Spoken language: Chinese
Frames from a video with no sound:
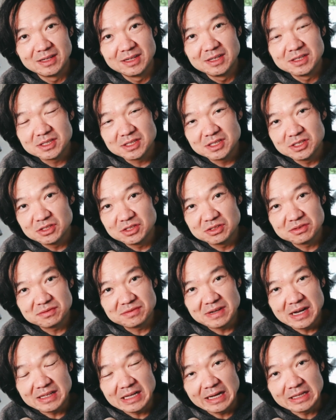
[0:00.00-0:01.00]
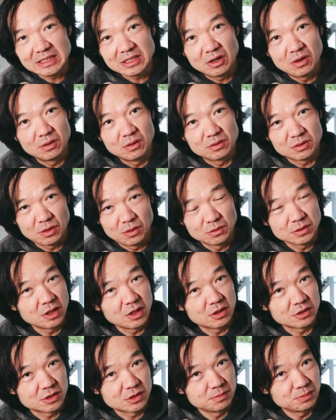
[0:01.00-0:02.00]
四肢发达以后，头脑
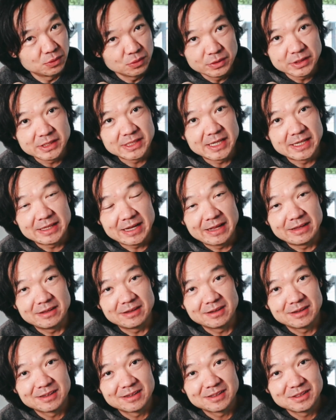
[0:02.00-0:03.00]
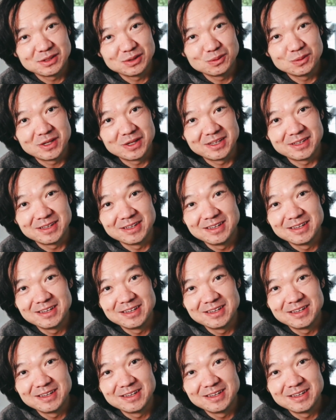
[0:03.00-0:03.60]
是不会简单的，因为。